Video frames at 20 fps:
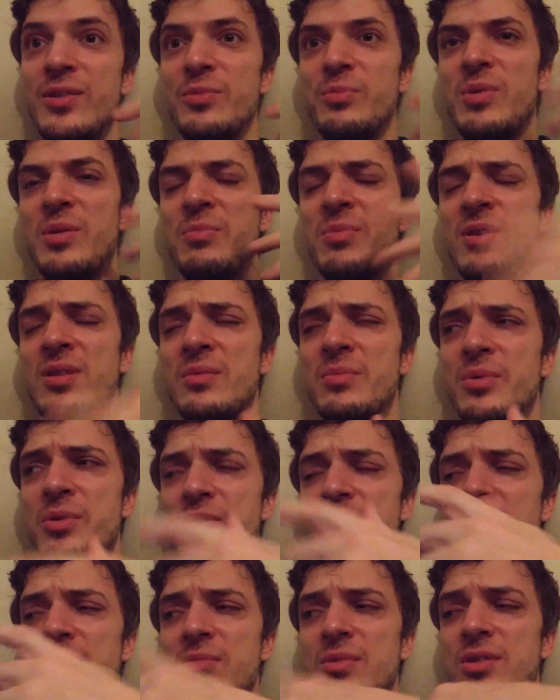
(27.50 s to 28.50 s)
Ну, попало
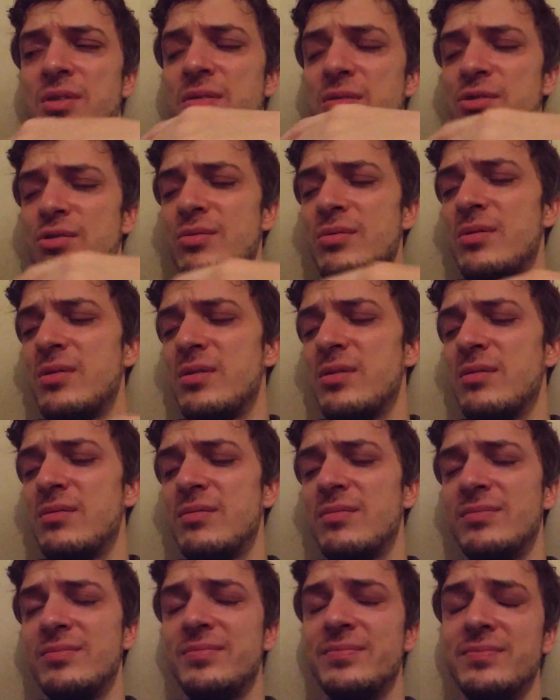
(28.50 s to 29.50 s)
просто мне что-то
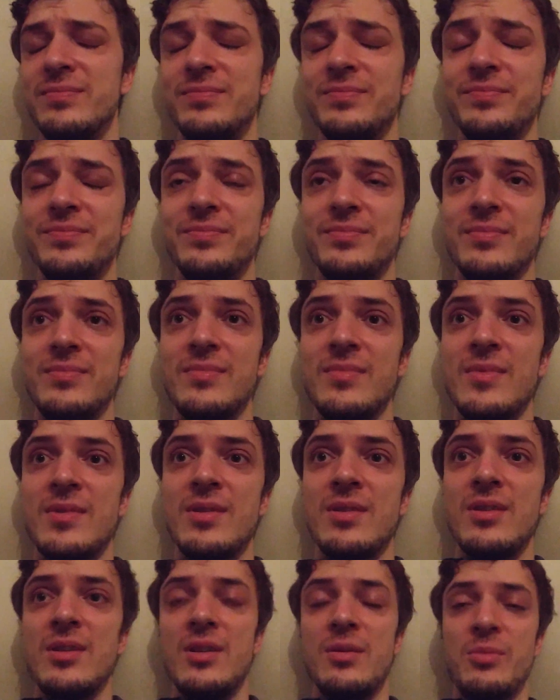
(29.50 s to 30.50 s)

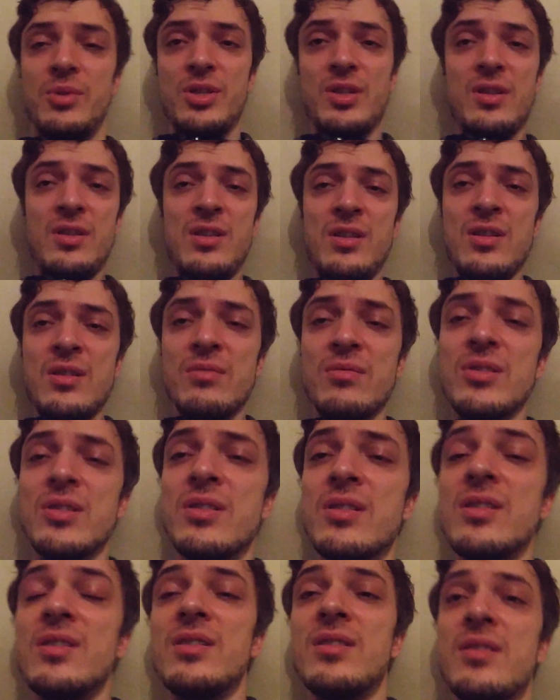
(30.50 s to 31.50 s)

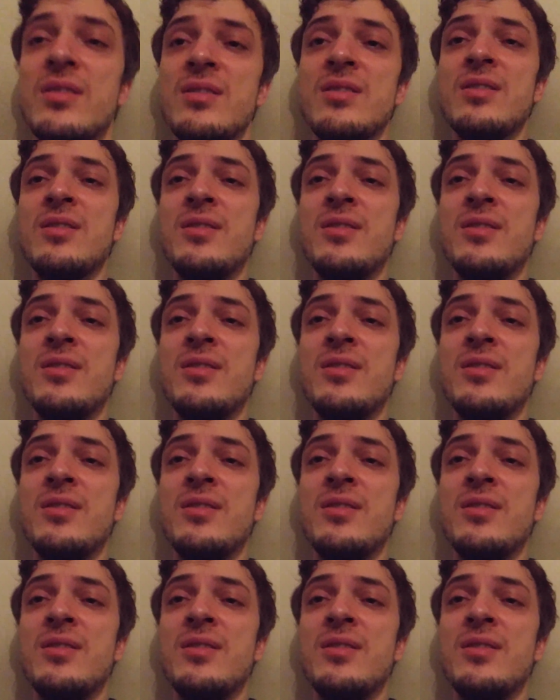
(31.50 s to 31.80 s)
романтизированная.